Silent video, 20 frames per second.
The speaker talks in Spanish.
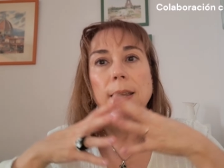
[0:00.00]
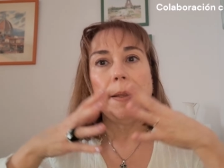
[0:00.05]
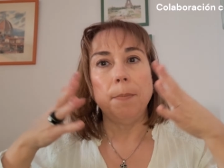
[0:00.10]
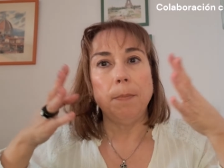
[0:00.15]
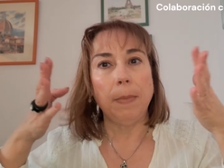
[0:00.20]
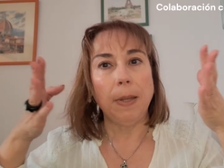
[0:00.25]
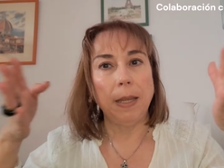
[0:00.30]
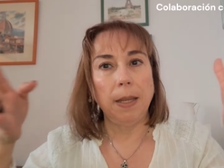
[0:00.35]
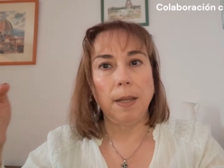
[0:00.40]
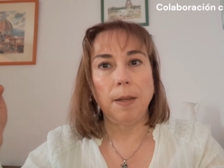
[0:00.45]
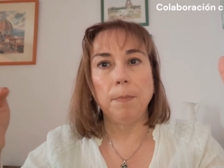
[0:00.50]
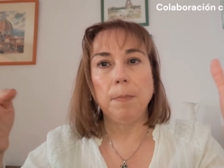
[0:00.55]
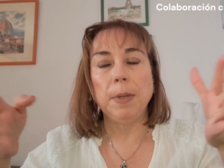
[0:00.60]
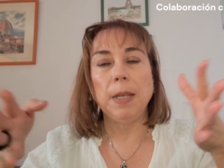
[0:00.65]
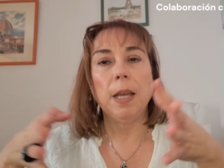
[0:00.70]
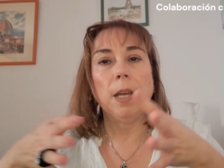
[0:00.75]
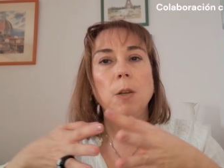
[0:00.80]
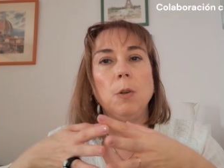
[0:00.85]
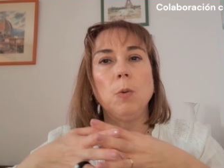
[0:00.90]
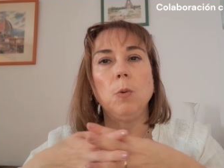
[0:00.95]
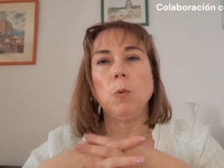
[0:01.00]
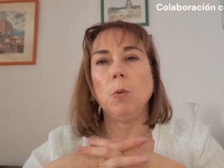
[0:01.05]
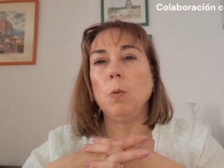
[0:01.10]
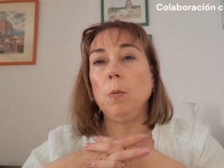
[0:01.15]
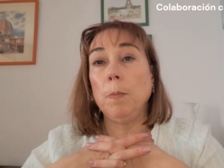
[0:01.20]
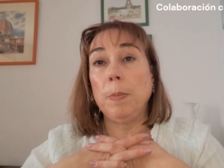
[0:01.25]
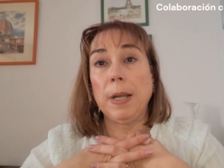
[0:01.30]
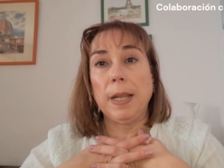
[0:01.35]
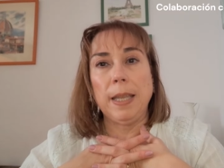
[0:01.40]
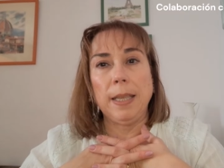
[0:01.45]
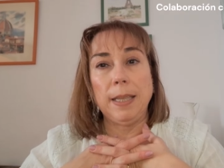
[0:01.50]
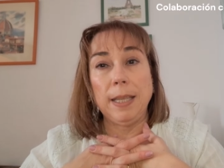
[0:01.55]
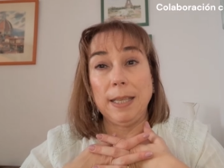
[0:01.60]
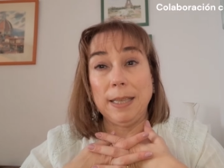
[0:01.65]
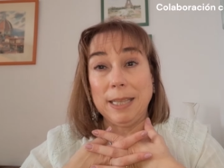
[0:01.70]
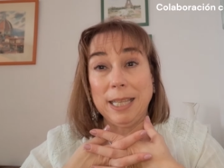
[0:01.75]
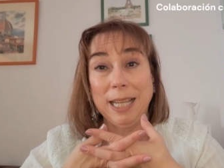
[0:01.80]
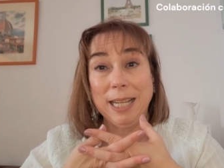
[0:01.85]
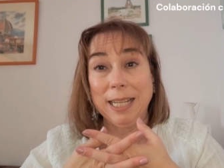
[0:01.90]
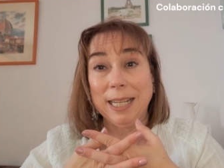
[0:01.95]
Me enviaron un paquete
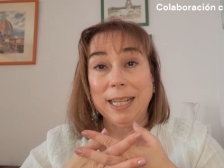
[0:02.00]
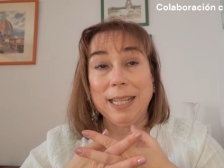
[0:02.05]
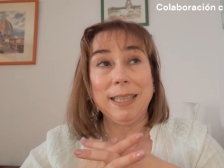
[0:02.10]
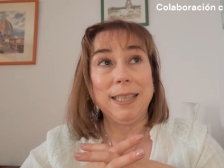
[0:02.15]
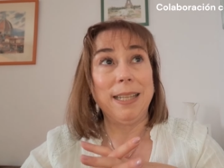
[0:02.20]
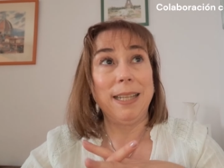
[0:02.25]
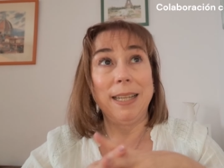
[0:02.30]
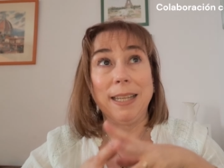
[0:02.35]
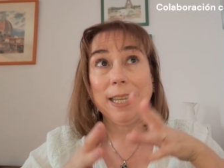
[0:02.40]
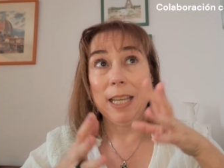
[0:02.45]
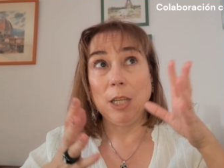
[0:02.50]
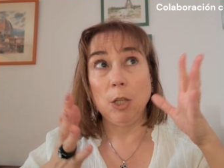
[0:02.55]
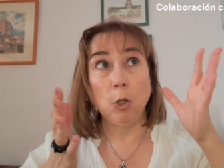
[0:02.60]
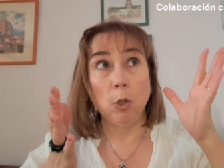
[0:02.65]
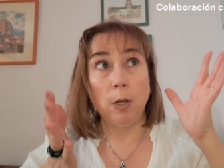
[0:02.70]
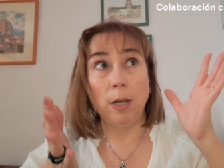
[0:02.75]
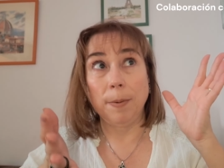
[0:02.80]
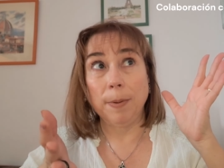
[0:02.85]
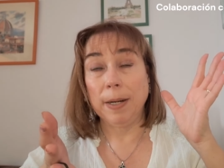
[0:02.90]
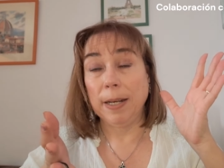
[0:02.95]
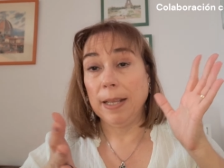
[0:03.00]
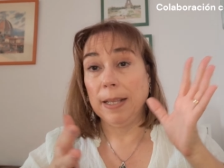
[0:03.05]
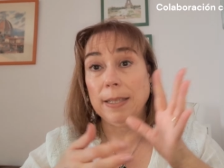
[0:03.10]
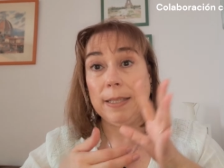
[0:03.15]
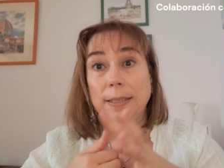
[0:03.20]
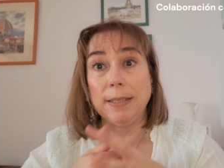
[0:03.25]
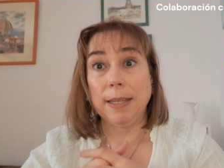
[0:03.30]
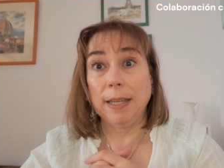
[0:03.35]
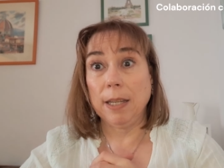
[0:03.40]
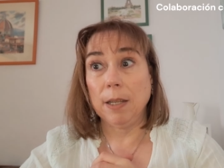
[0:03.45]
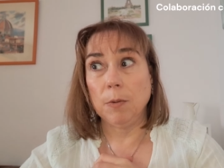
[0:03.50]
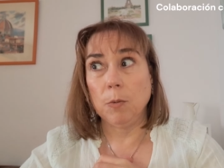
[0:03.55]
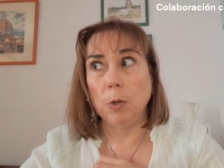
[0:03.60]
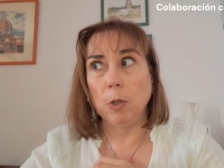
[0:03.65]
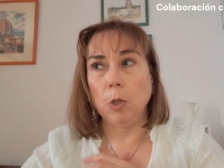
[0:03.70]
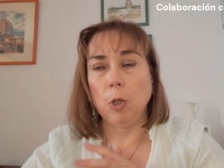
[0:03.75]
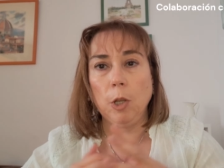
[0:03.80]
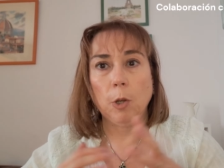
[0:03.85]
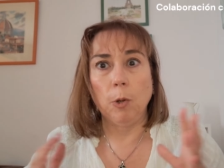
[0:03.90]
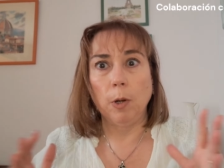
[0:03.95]
tan grande que yo la verdad es que
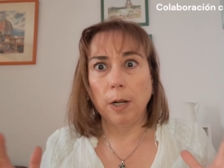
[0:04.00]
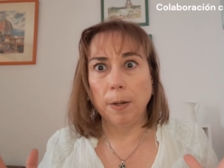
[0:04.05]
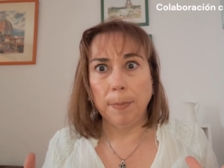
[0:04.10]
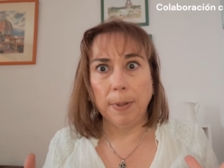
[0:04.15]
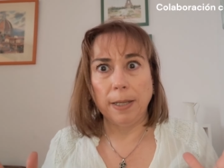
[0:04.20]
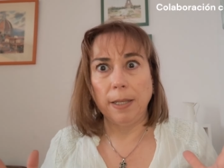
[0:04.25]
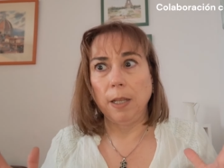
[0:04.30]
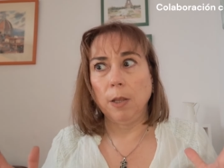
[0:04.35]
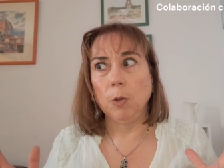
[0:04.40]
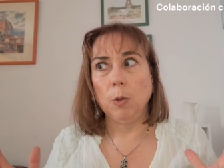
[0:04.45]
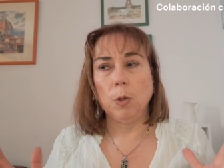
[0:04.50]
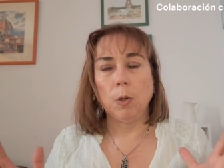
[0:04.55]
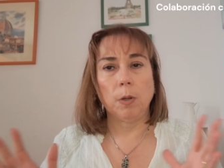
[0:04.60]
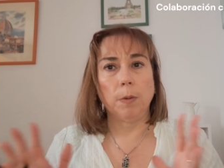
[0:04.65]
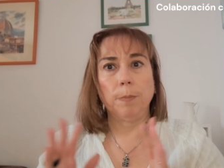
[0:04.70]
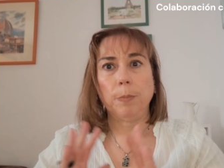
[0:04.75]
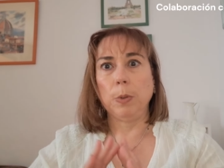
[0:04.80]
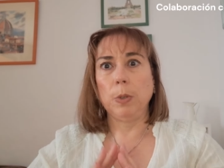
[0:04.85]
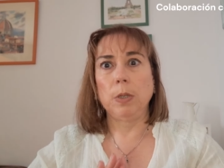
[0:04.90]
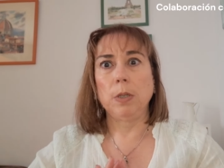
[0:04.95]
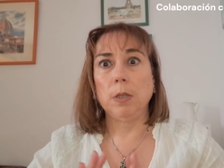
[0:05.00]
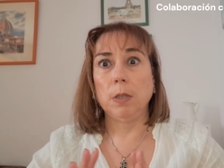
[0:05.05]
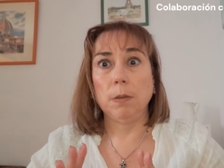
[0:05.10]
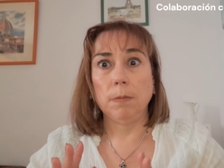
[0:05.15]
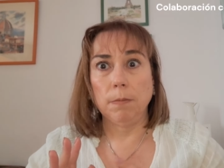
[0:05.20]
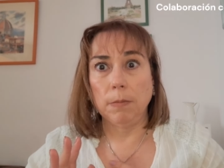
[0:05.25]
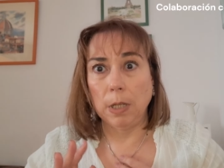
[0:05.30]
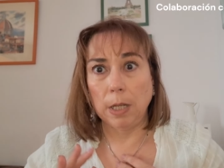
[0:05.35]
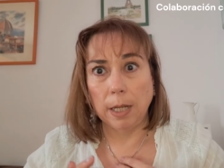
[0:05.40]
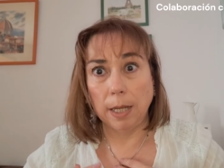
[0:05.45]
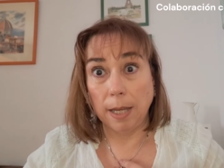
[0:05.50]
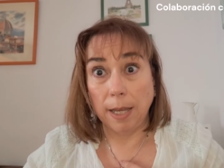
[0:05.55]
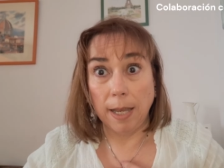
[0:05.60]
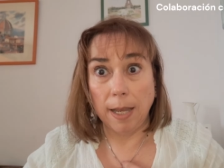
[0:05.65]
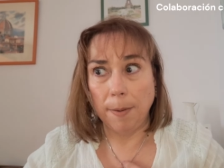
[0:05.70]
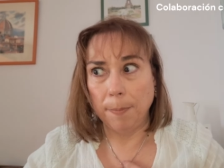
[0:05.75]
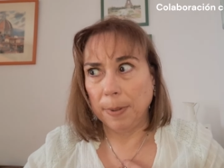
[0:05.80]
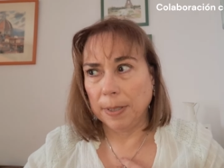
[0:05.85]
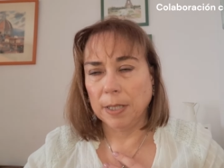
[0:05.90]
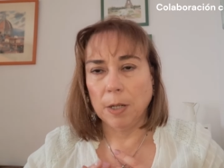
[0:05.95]
cuando llegó el repartidor, pues dije,
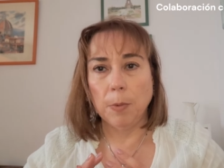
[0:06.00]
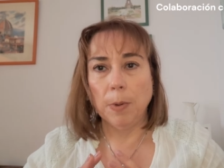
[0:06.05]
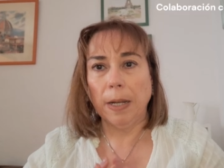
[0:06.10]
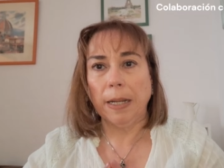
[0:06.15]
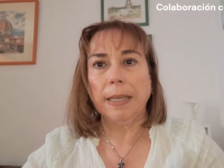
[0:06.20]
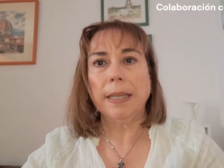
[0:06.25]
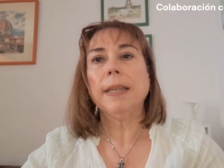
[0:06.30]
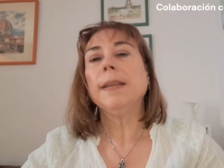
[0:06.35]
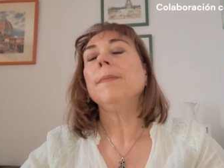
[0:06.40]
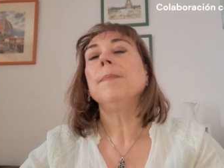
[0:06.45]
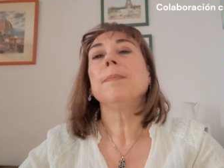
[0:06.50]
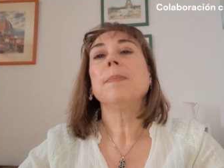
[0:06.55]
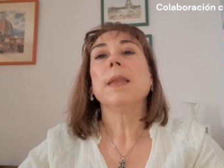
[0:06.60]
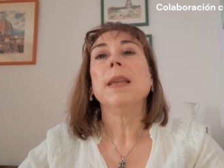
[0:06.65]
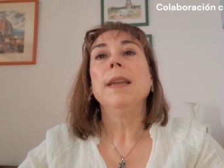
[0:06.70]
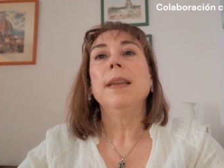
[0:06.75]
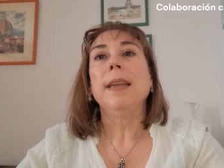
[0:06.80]
¿qué ha pasado aquí?